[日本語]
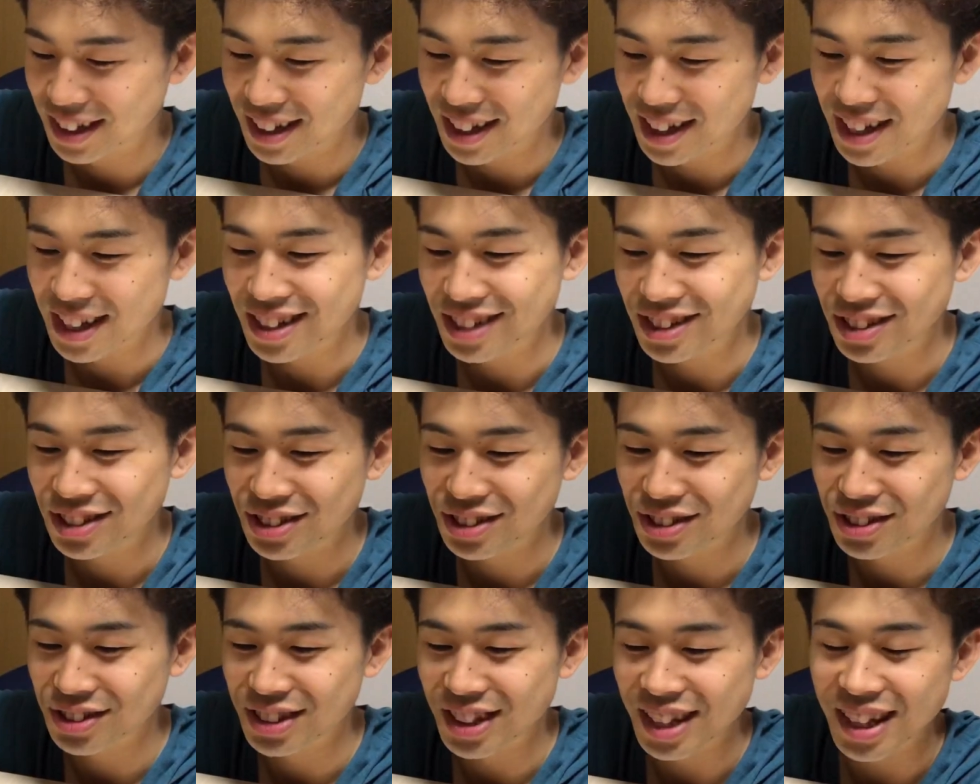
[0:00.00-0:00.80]
編
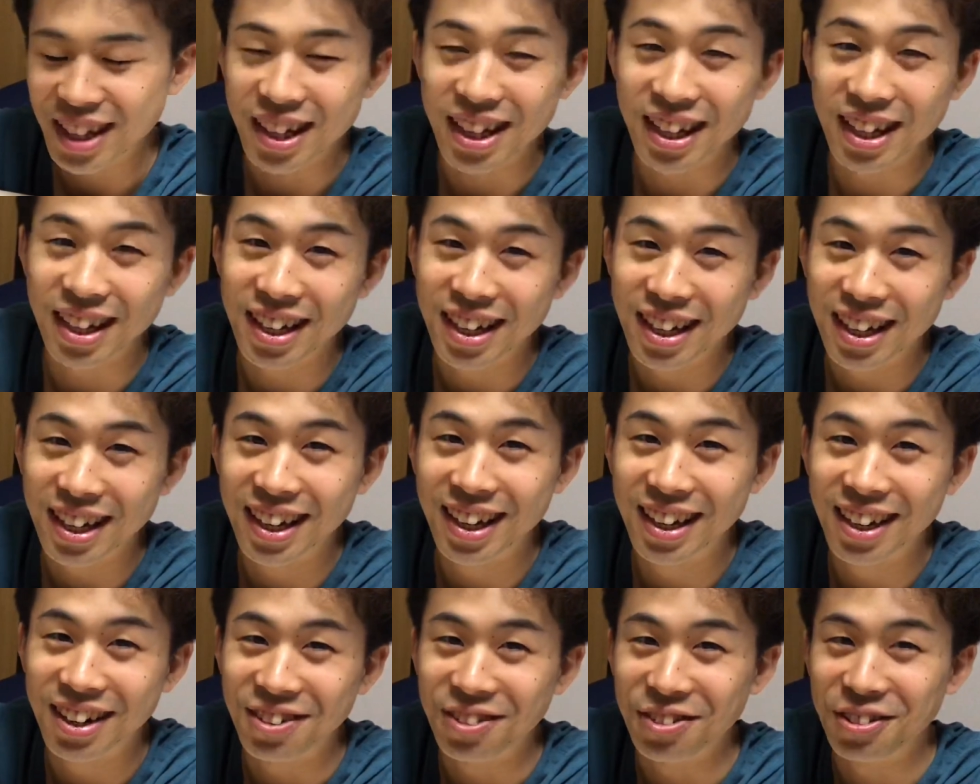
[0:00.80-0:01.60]
集で
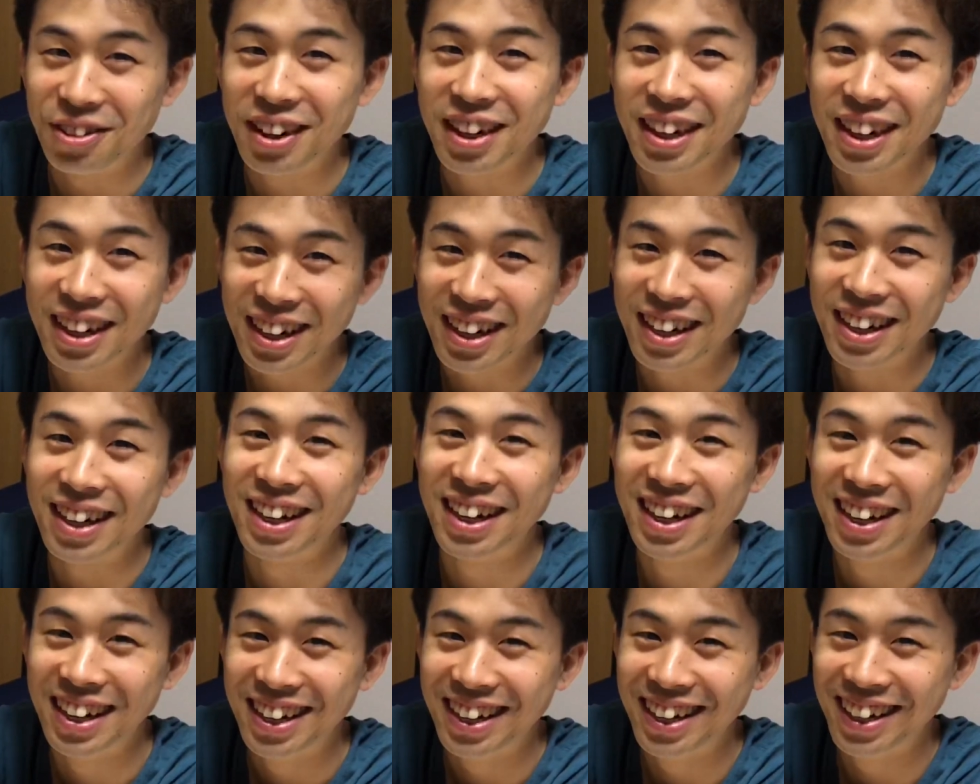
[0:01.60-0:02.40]
俺
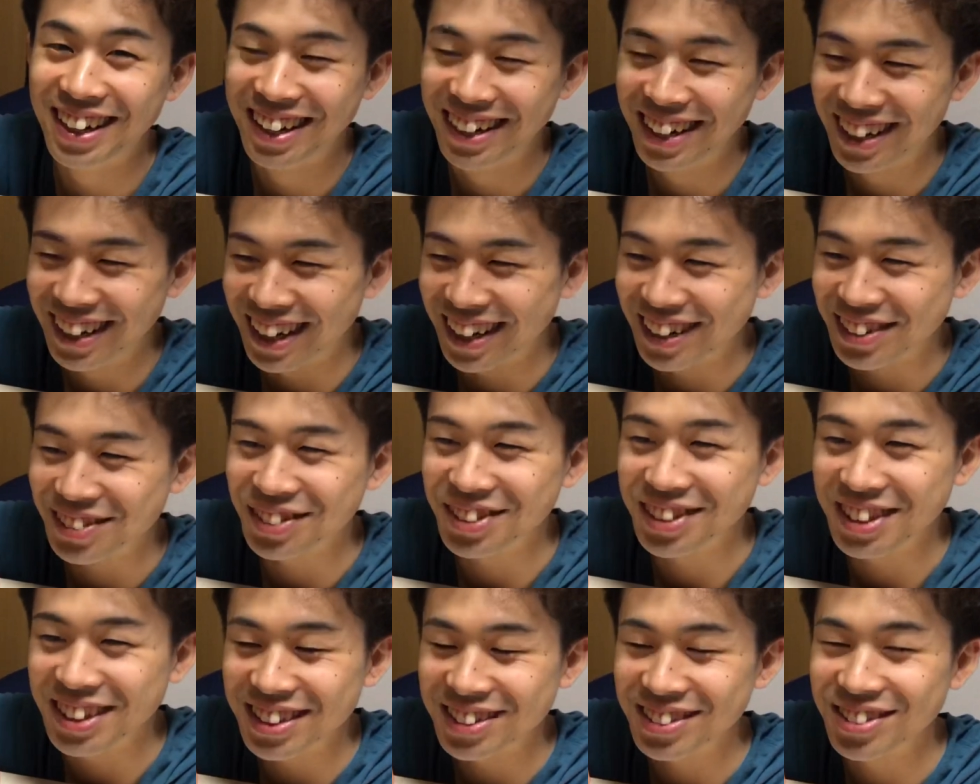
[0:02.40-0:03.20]
が後
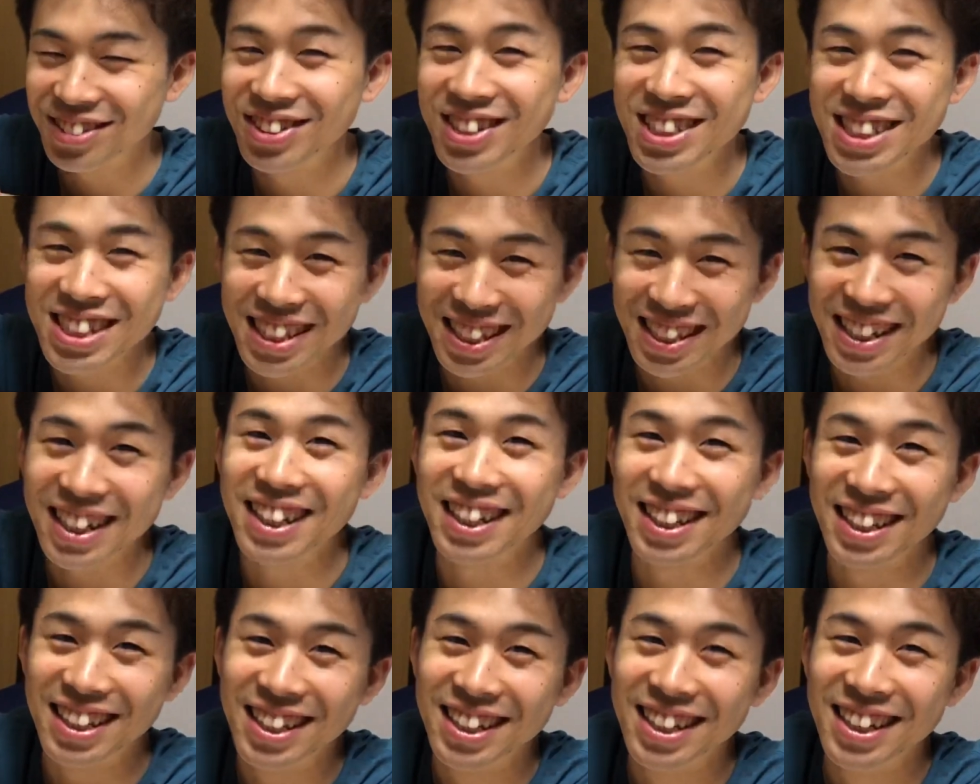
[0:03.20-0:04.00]
入れするしかな
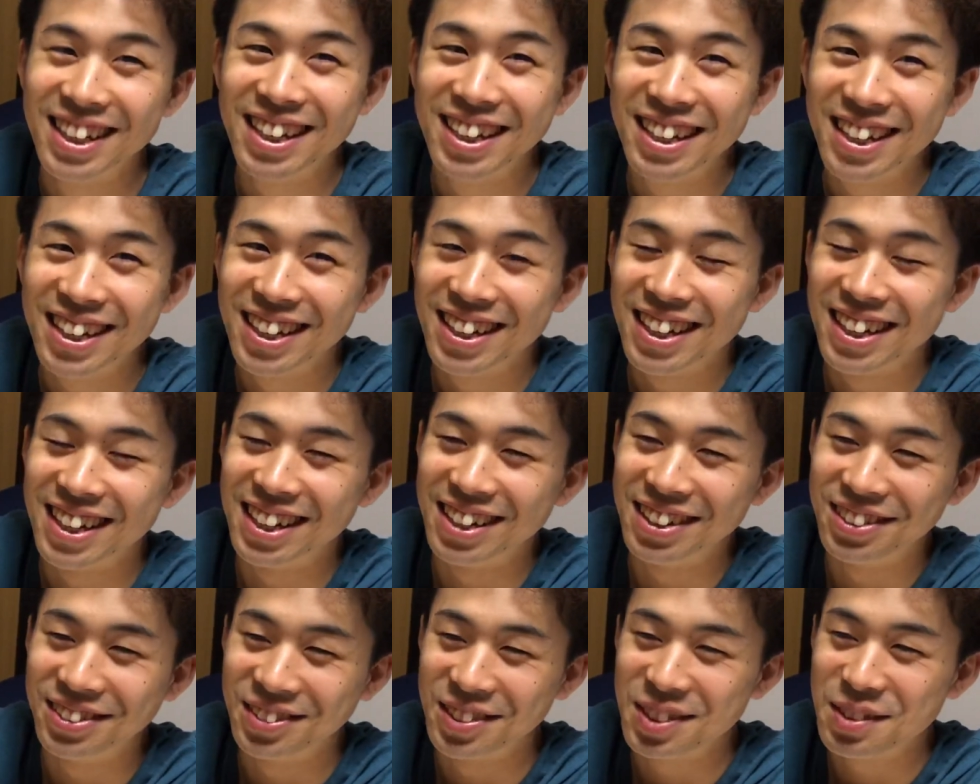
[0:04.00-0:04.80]
いあ
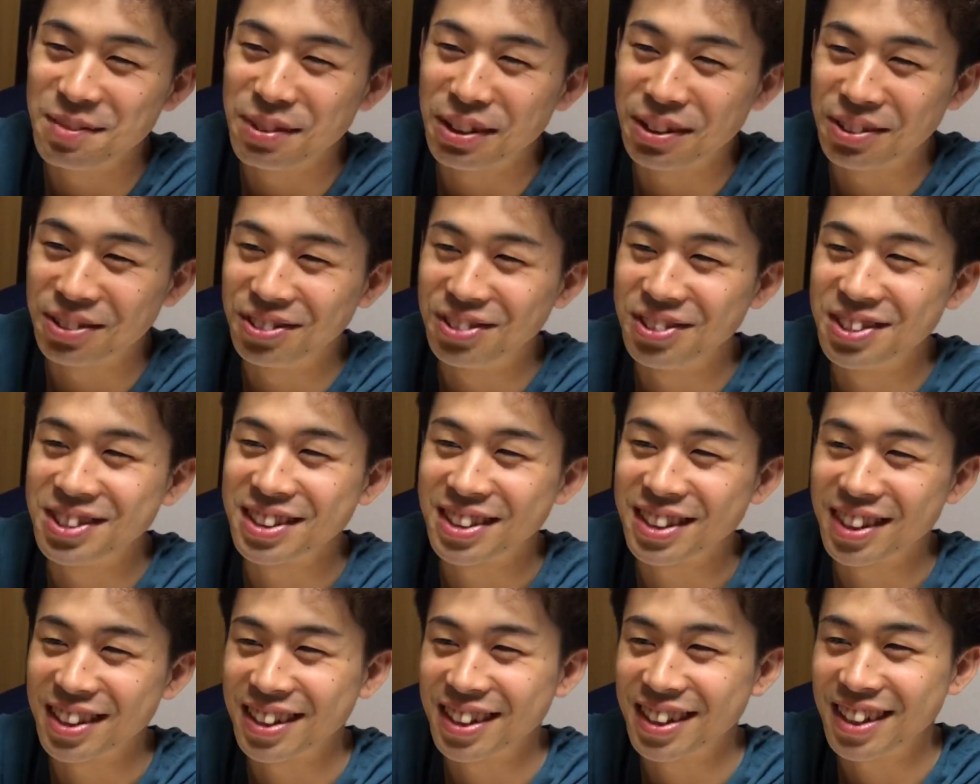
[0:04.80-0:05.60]
の今この時
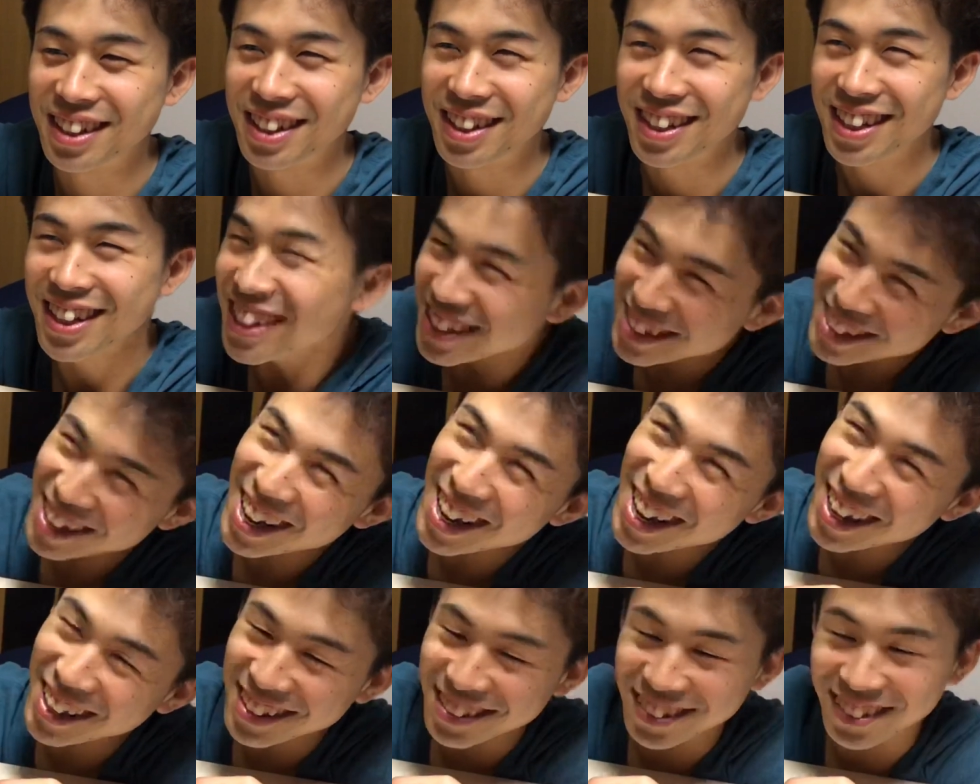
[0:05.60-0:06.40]
間に「い
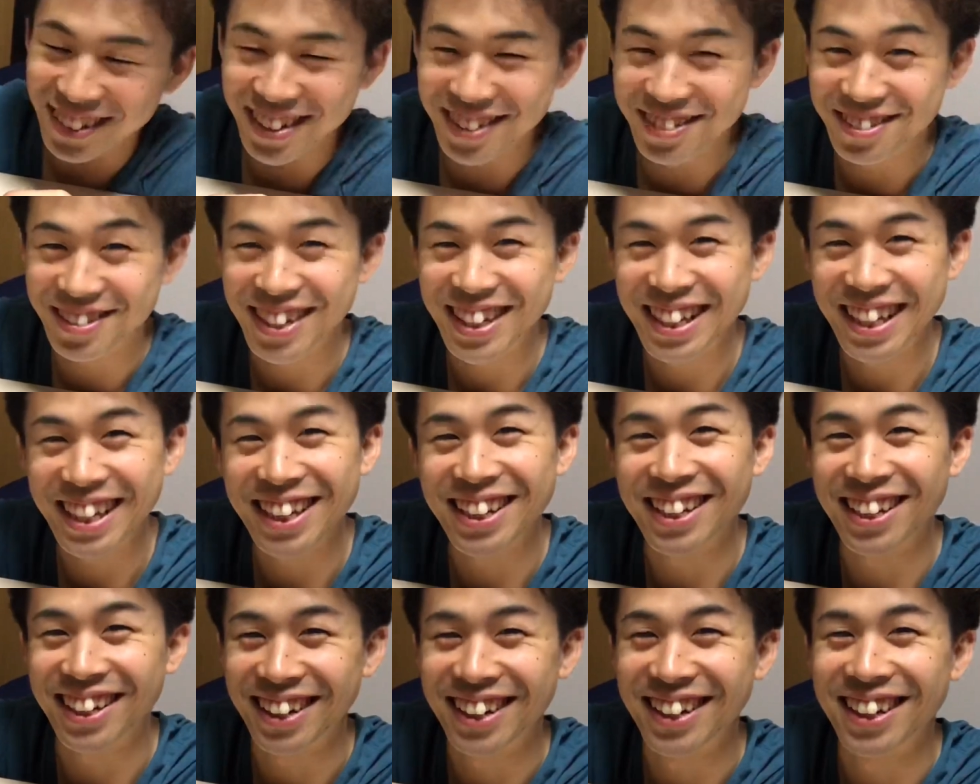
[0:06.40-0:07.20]
て!」とは言えない
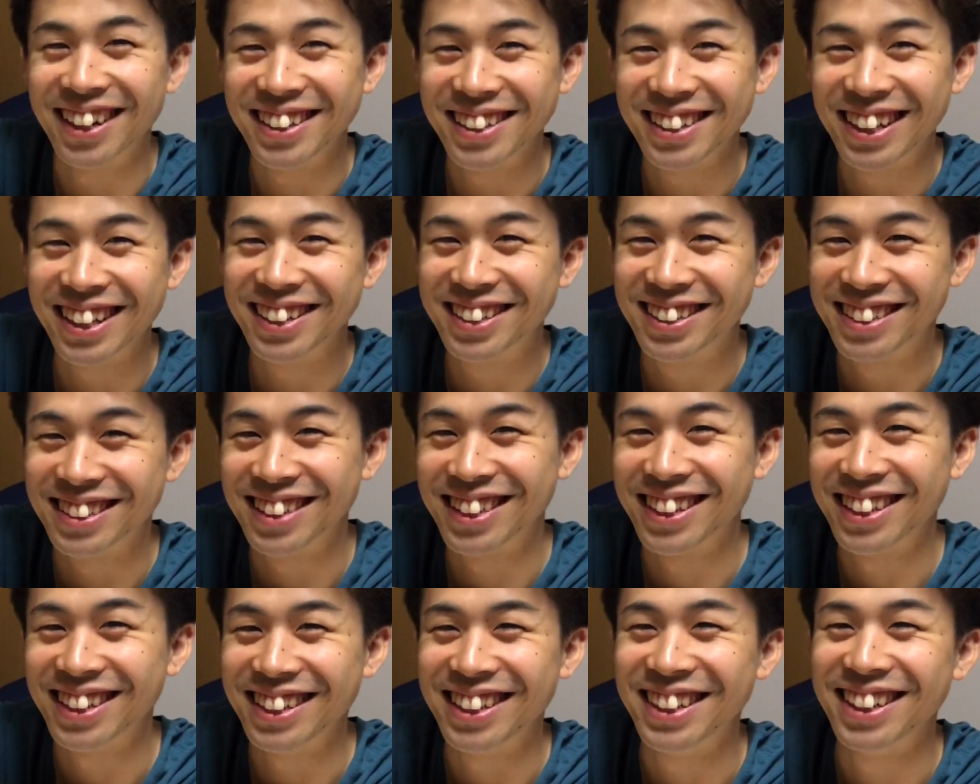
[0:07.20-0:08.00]
からさす
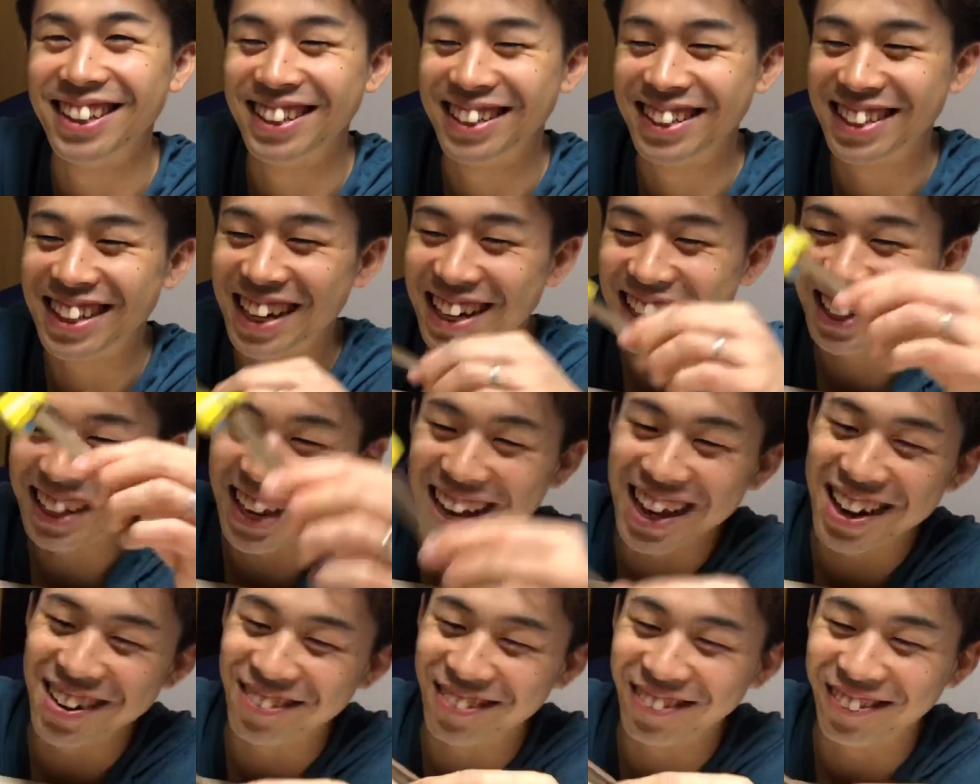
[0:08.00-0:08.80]
がに何
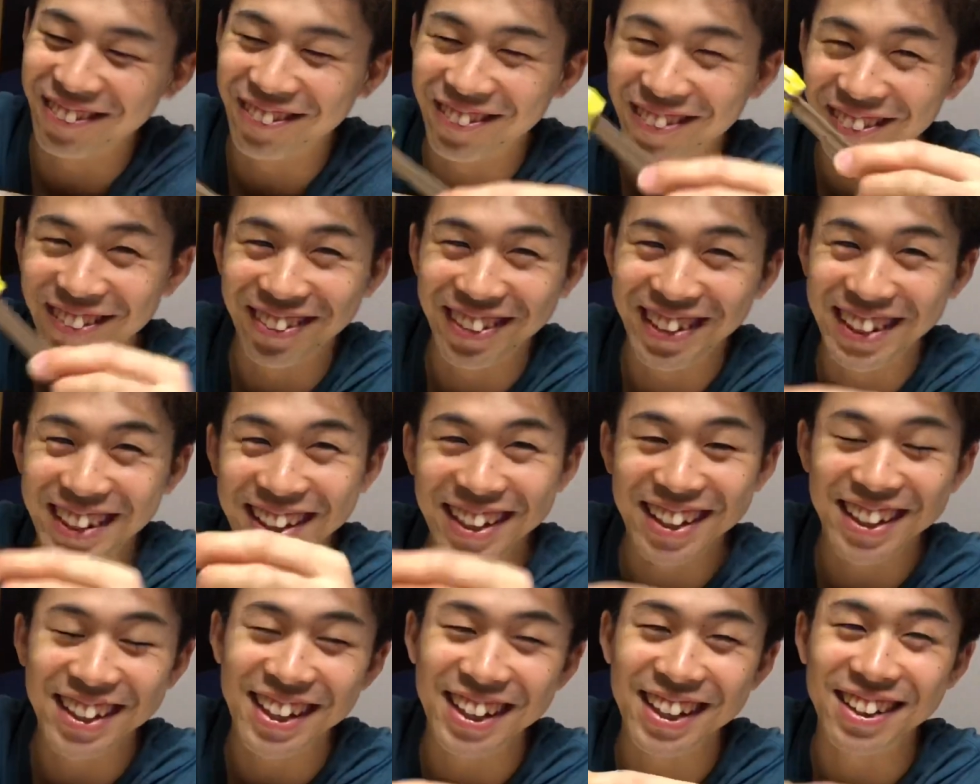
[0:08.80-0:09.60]
回ももう
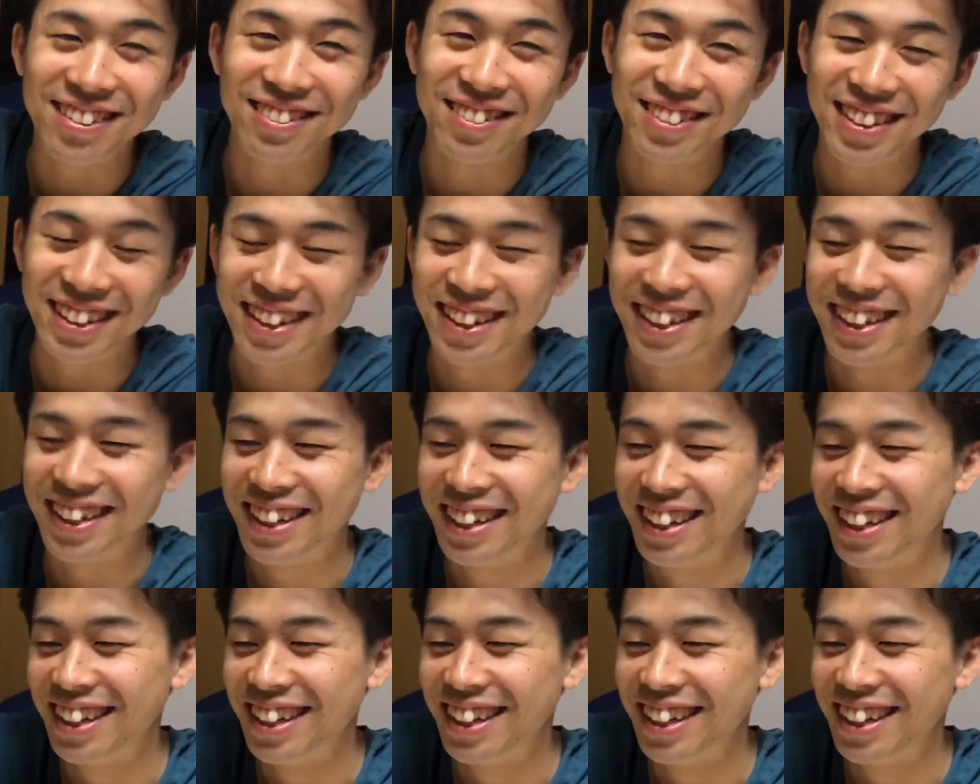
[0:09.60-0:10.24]
言えないので